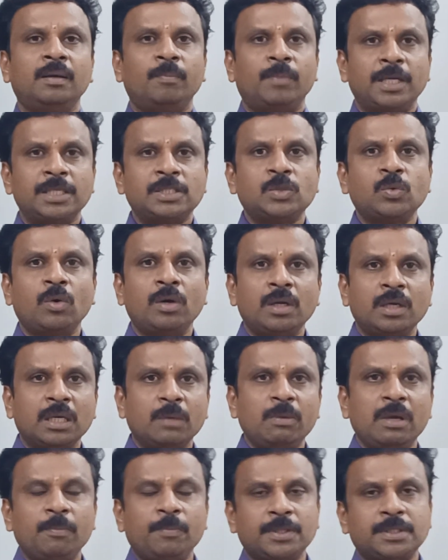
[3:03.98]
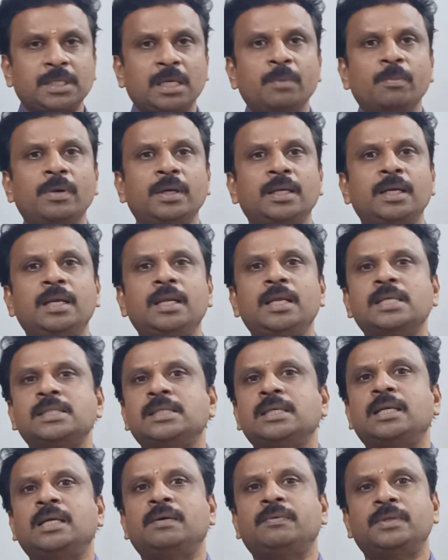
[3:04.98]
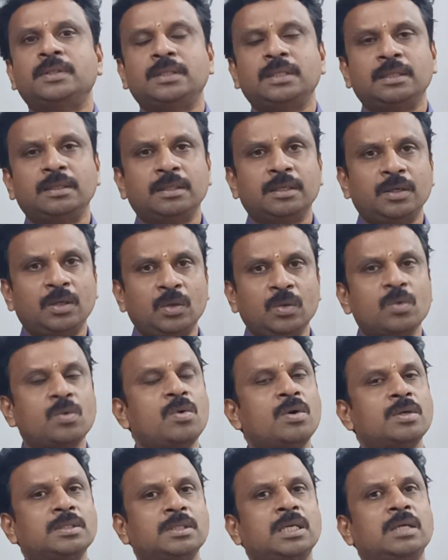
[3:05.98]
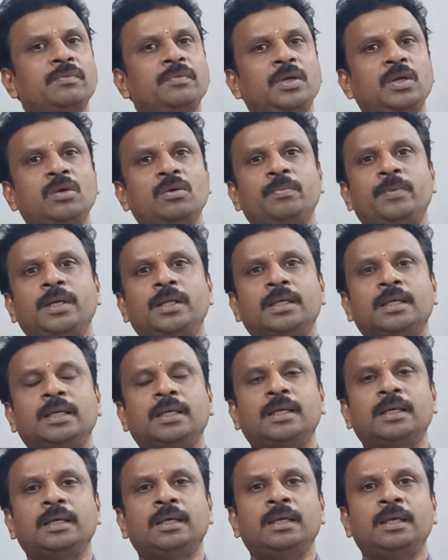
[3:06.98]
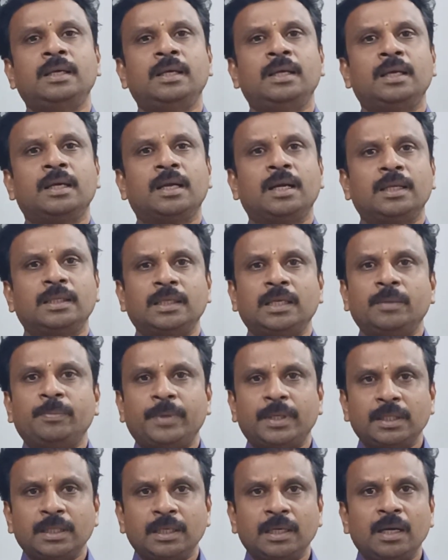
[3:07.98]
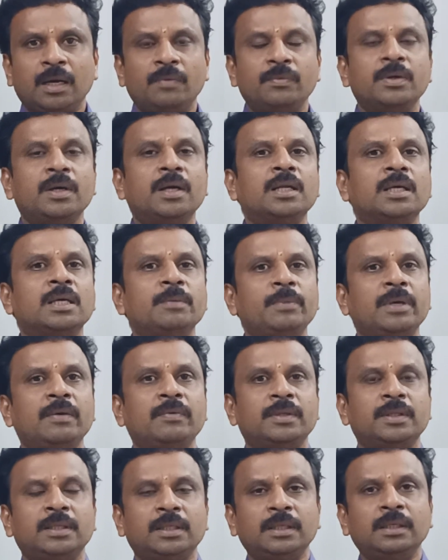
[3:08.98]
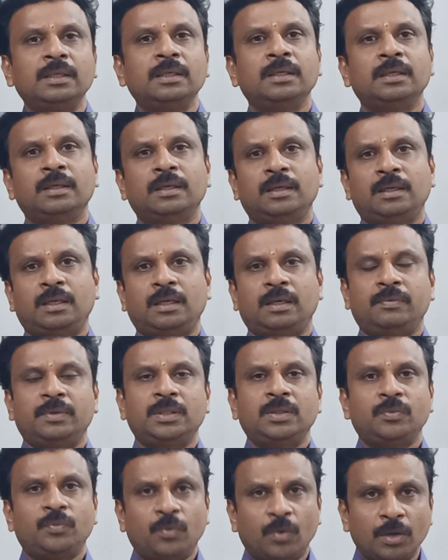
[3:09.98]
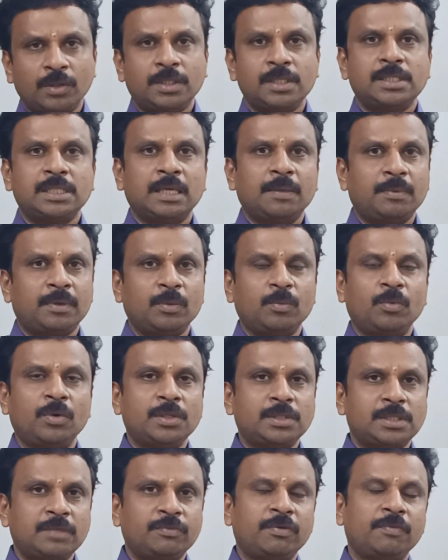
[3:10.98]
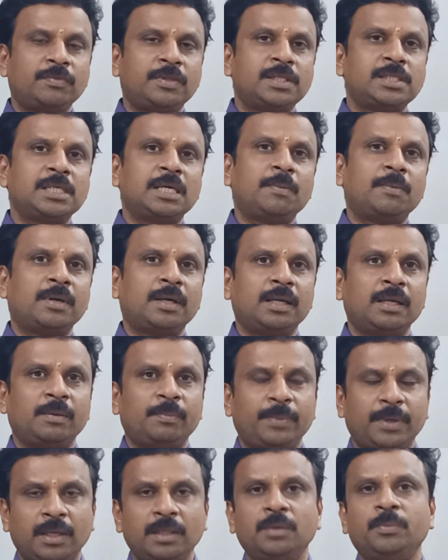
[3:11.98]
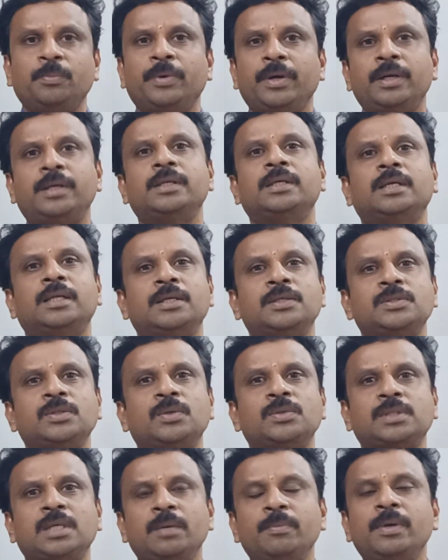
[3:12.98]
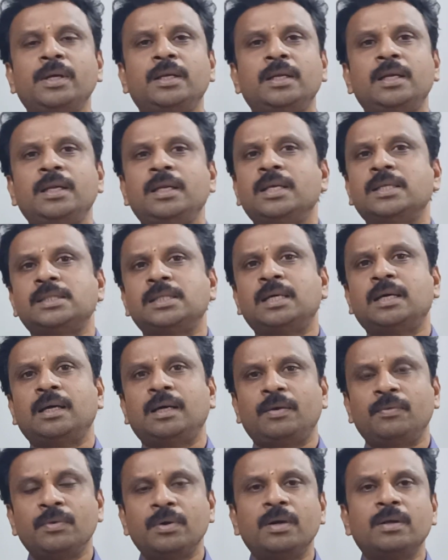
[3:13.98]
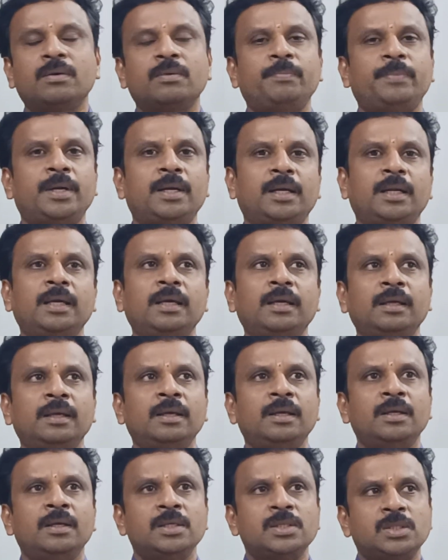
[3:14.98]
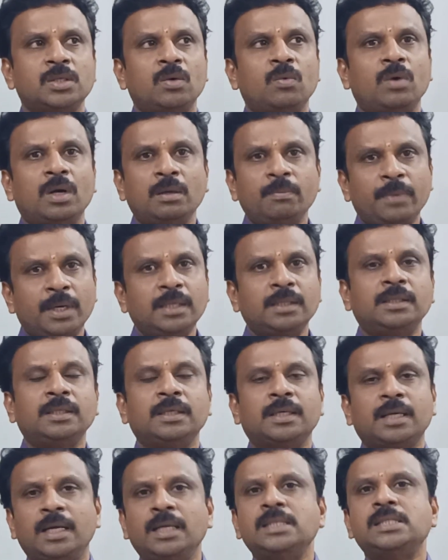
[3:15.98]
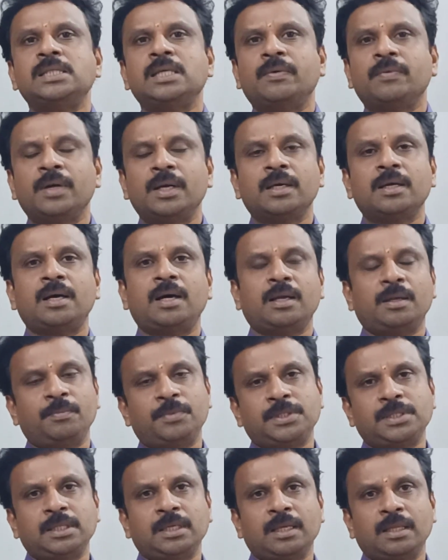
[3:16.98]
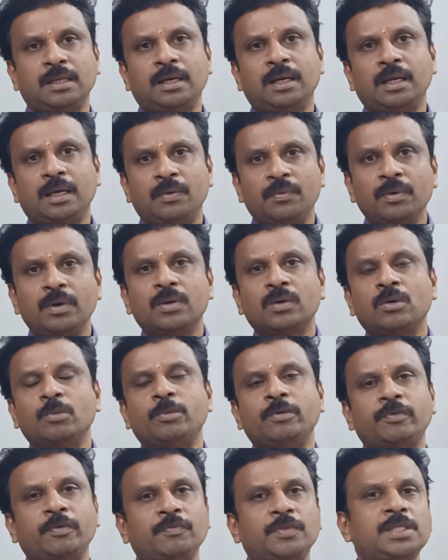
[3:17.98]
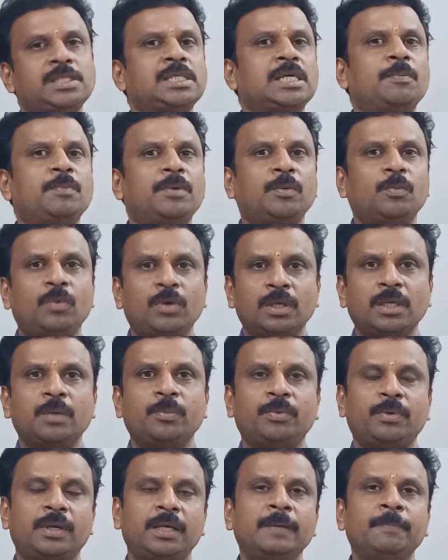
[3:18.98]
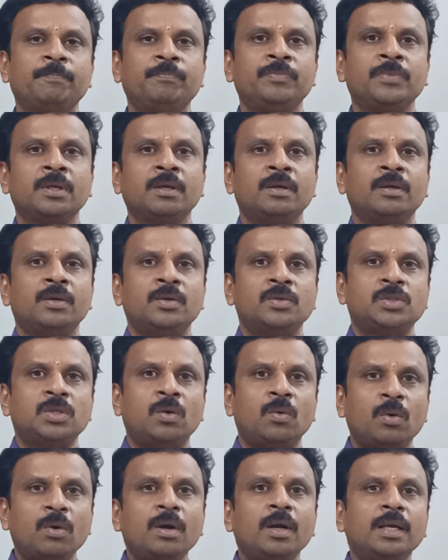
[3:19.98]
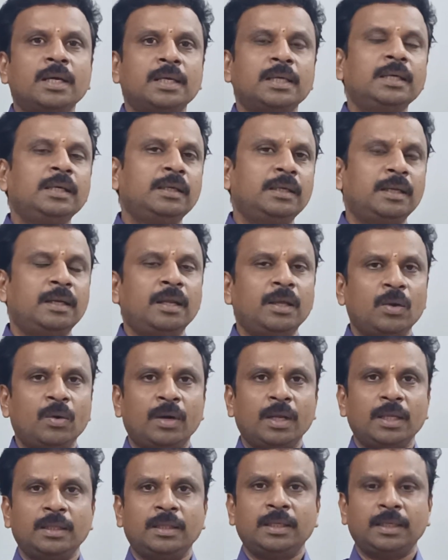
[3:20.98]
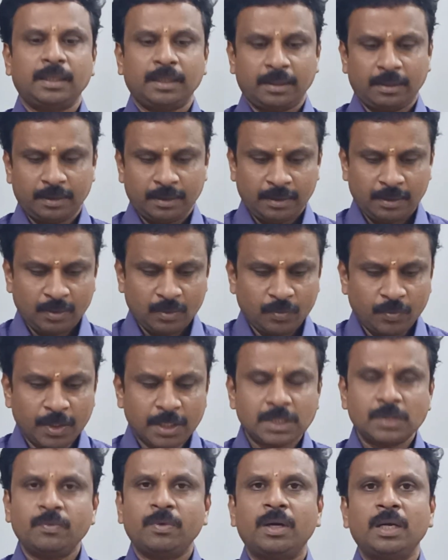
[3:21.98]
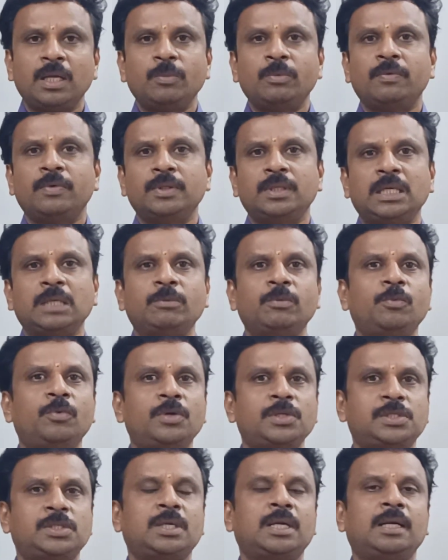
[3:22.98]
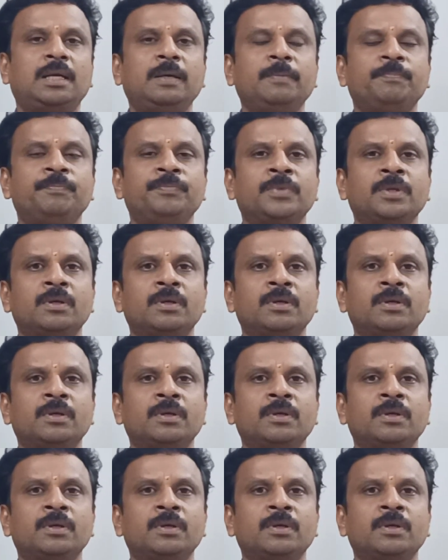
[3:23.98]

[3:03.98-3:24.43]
ப்ளஸ் ஒன்றுக்குமே இப்போ சைமில்டேனியஸாக நான் வந்து இந்த டியூ கோர்ஸ் நான் வீடியோ பண்ணியிருக்கிறேன் கிட்டத்தட்ட பார்த்தீங்கன்னா அவங்களுக்குமே வந்து நான் வந்து ஃபோர்த்து சாப்டர் முடித்து ஃபிஃப்த்து சாப்டரில் பாதி போயிட்டுருக்கிறேன் ஸோ சைமில்டேனியஸாக அவங்களுக்கும் பண்ணேன் ஸோ ஒன் மந்த்து கழித்து அவங்களுக்கு ஆரம்பித்தேன் அதனால் அவங்களுக்கும் இப்போ ஃபிஃப்த்து சாப்டர் முடிக்க போகிறேன் ஸோ உங்களுக்கு இன்னையோட இந்த ஃபர்ஸ்ட் வால்யூமை வந்து நம்ம முடிச்சிடலாம்